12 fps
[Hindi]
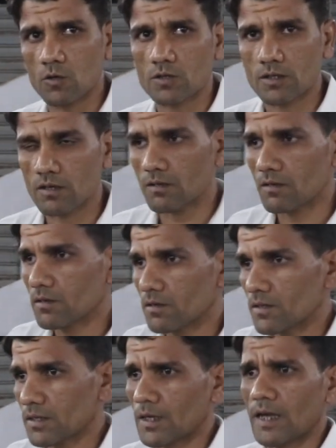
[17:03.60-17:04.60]
और क्या
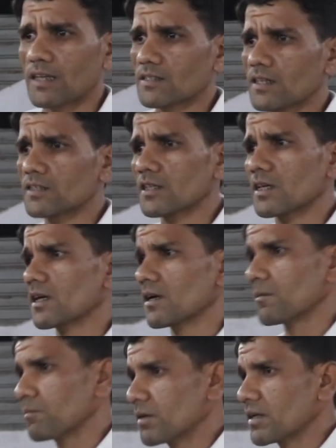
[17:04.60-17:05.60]
क्या ऐसा नहीं कि
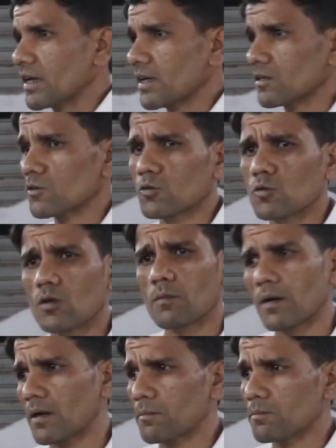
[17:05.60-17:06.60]
हम बनाए क्योंकि
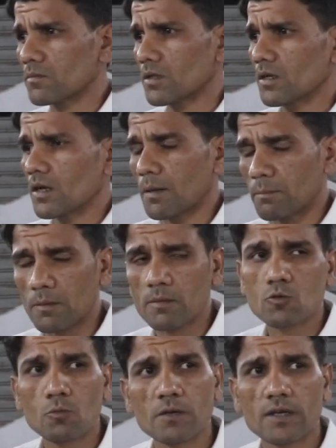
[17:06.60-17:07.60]
मैं अपने
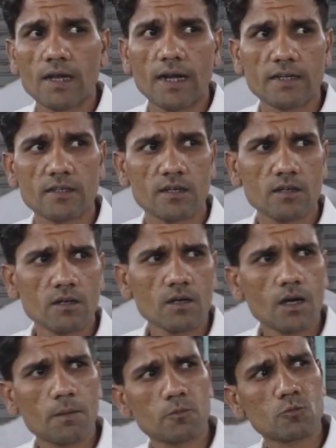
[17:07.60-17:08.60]
जो भी क्लाइंट है ना
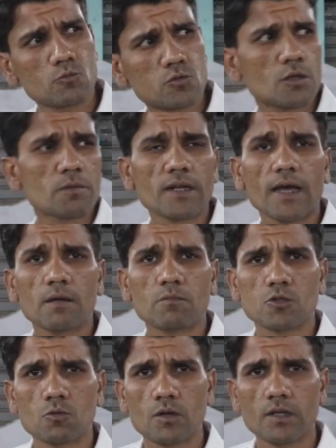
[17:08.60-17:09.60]
अपन उनसे भी राय
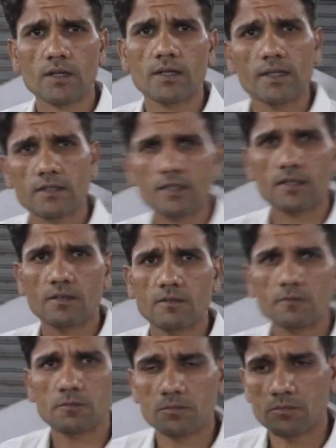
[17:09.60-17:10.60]
मशूरा है ना लेते
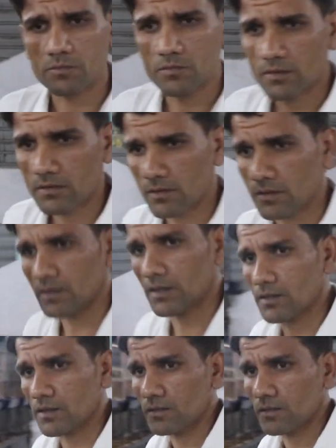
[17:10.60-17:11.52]
हम्म, हम्म, ऐसा